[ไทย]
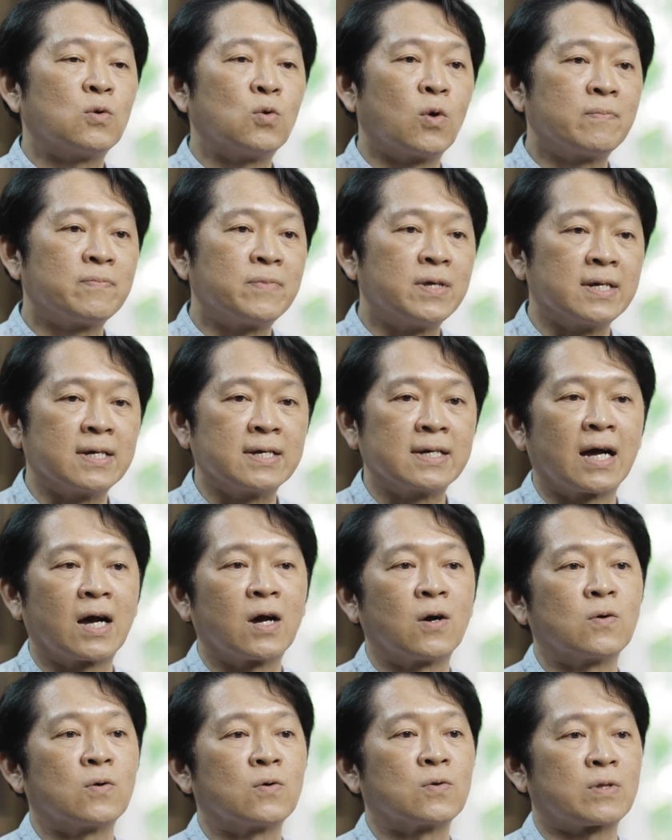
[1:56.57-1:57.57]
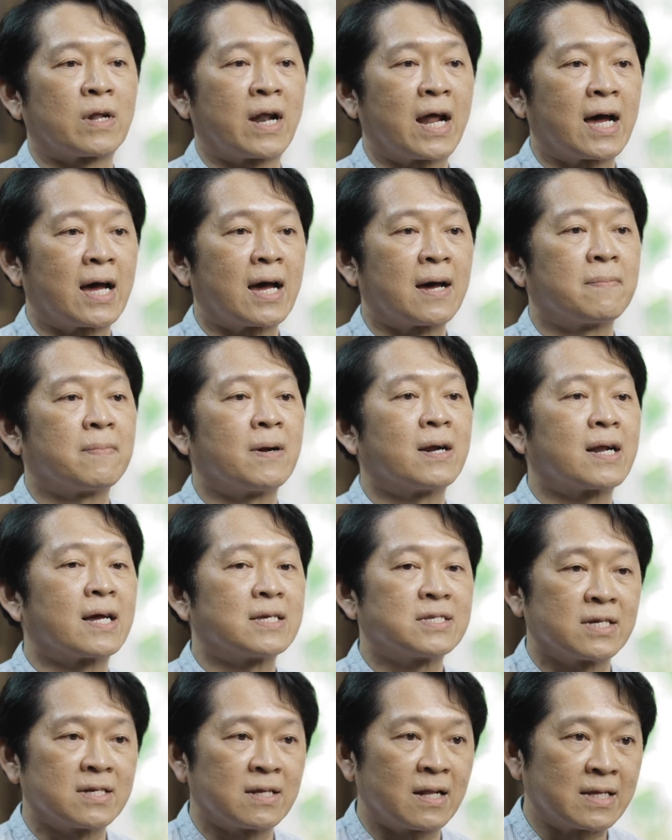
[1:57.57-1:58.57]
รวมถึงเอาตราพระ
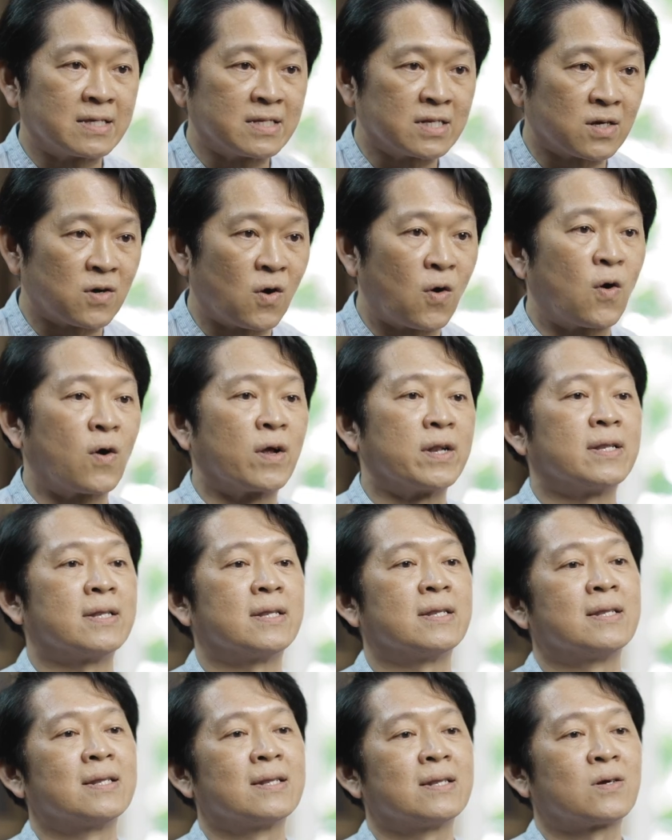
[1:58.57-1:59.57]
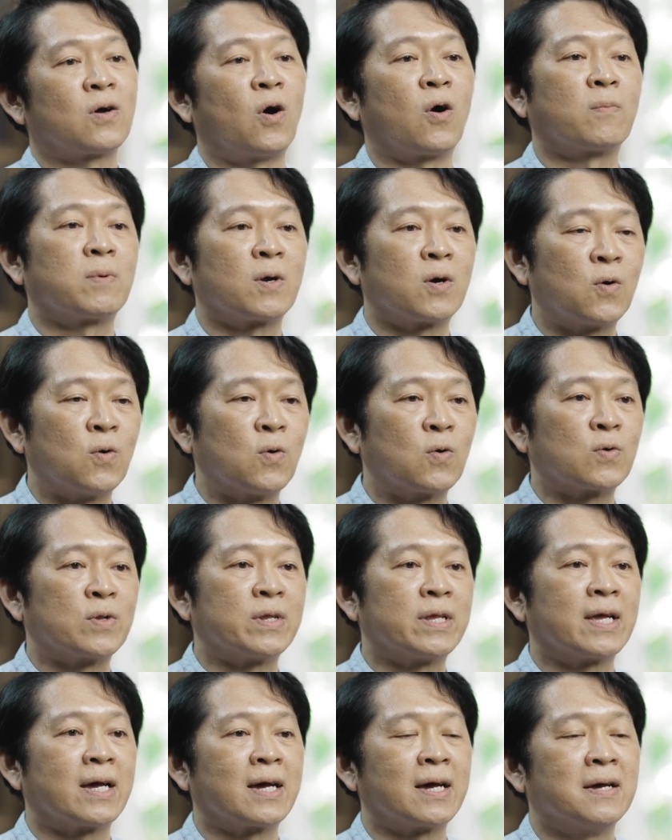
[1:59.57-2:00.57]
ราชลัญจกรของพระอง
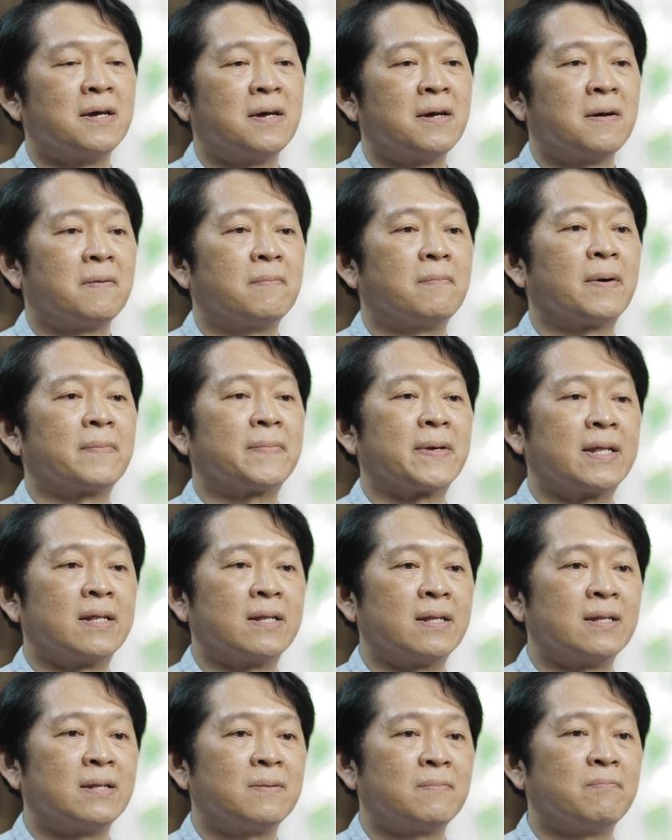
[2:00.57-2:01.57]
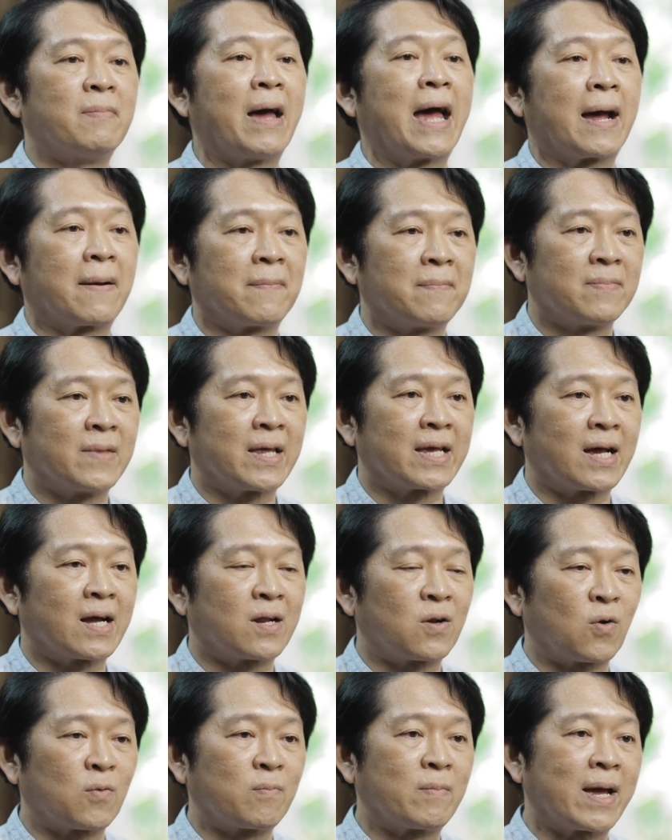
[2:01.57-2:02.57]
ค์เนี่ยมาเป็นแบบใน
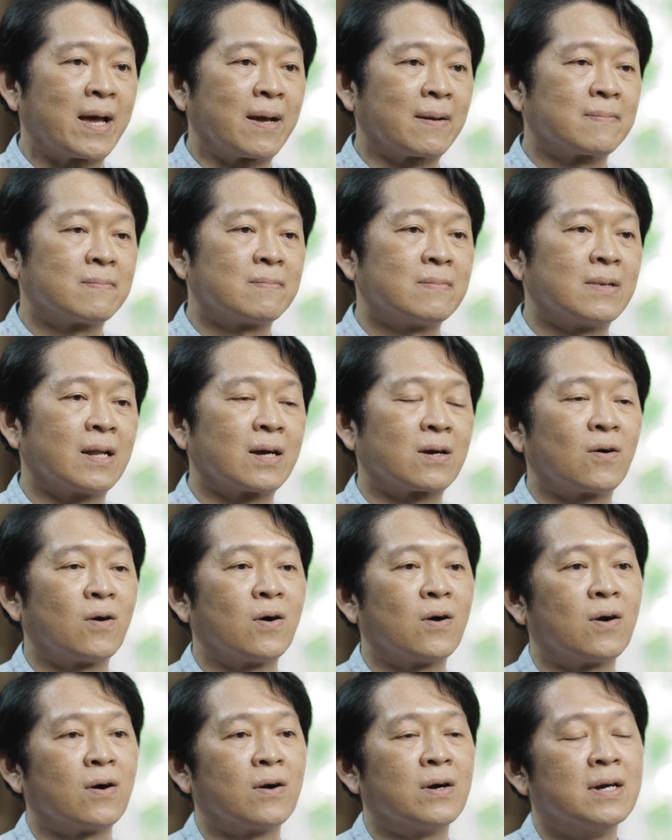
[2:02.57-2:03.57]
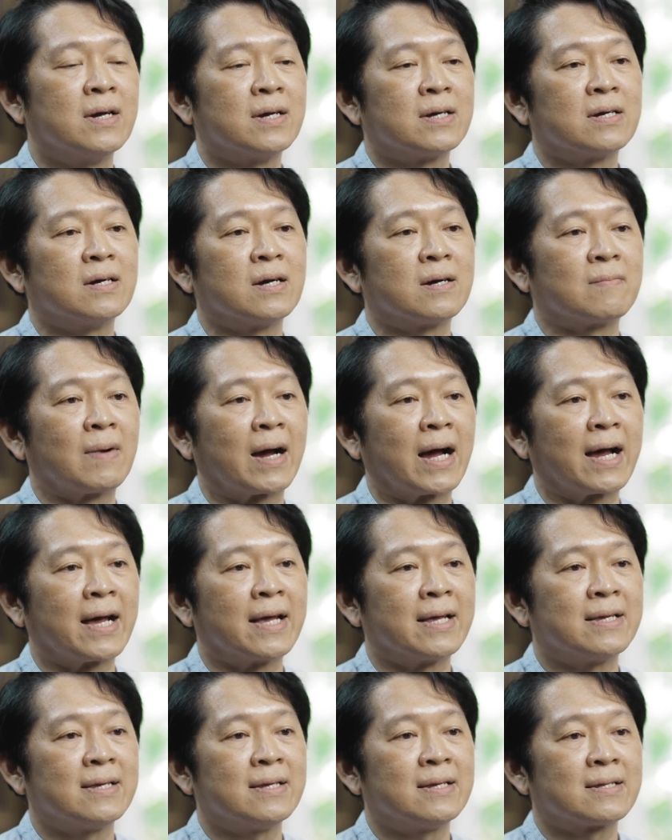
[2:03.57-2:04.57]
การออกแบบแล้วก็เครื่องหมา
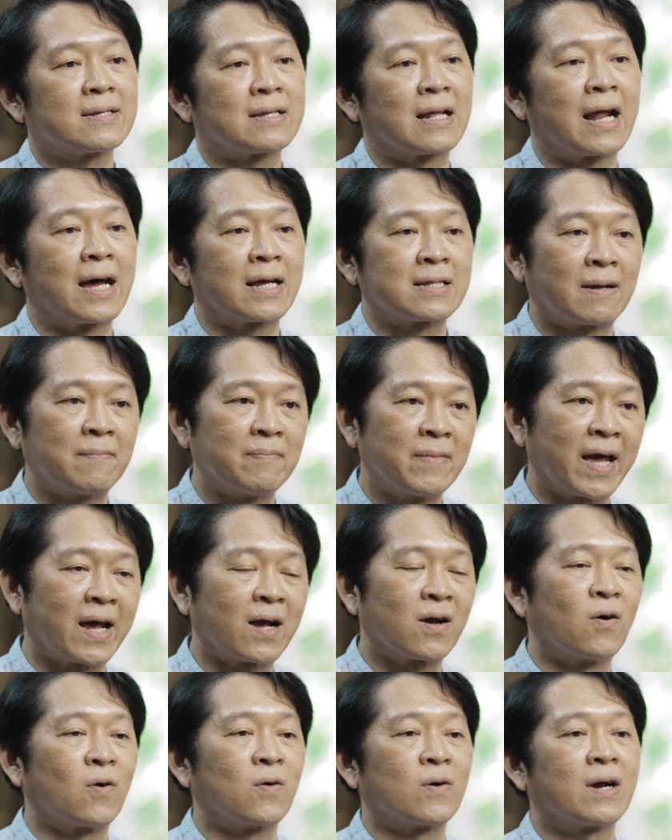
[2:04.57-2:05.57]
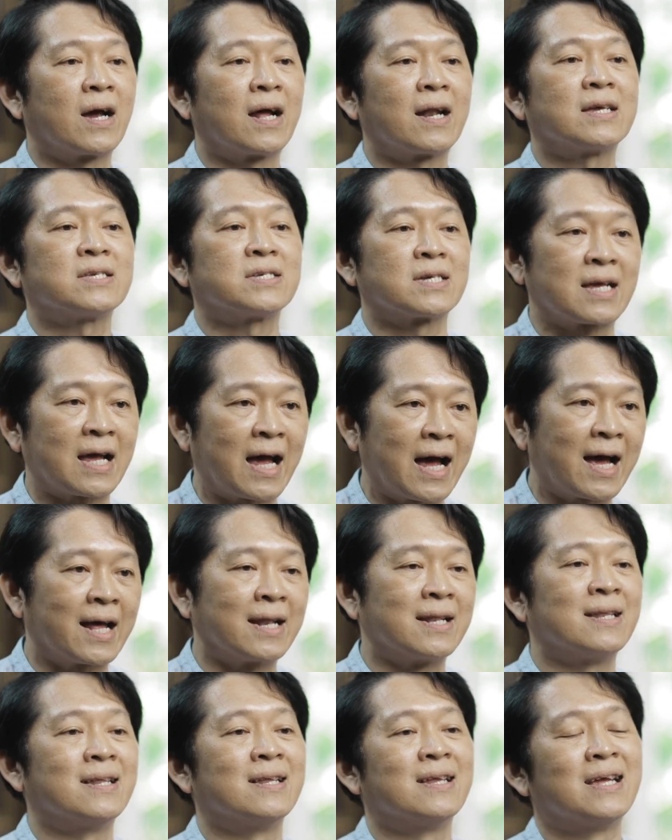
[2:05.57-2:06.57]
ยตราตำแหน่งของข้าราชกา
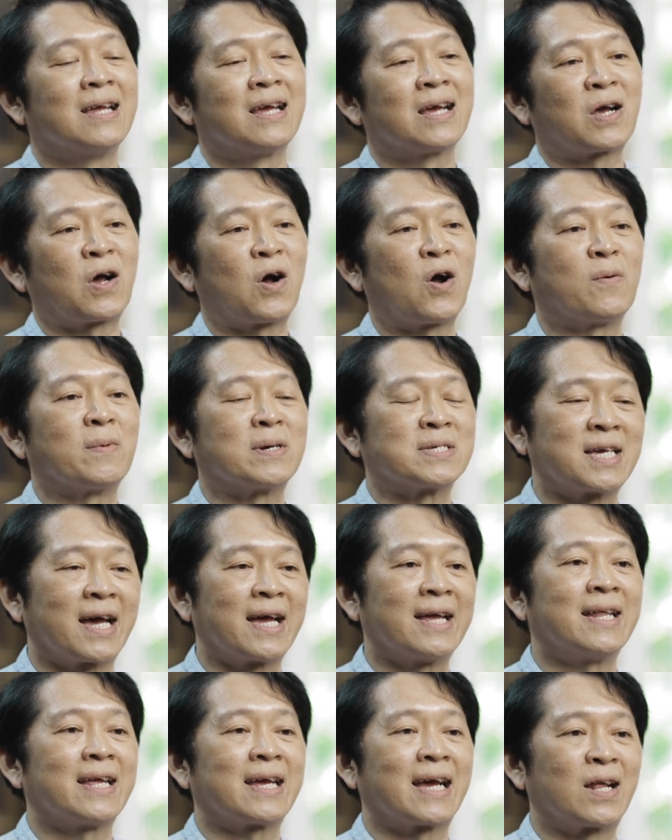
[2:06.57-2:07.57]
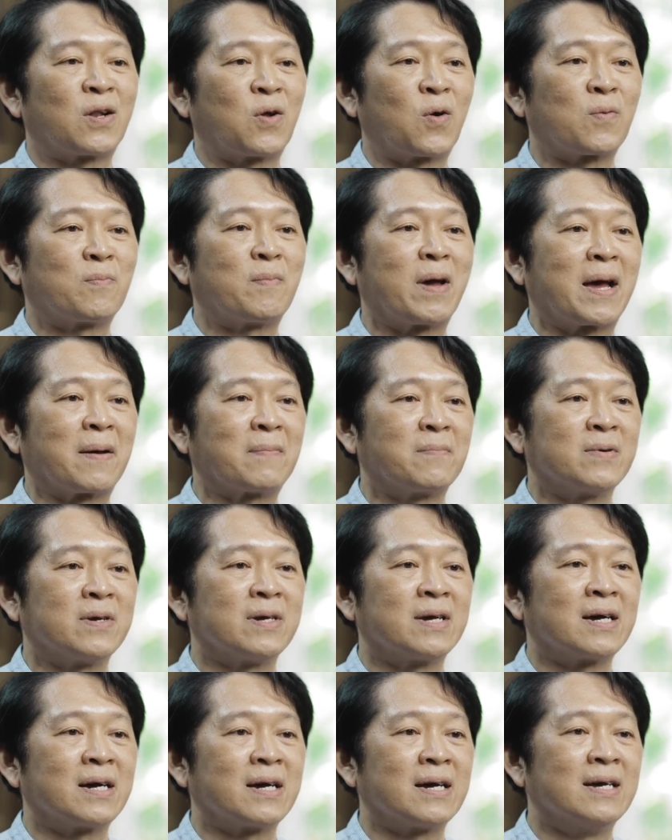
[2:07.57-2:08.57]
รก็มาใช้ในการออกแบบเพื่อ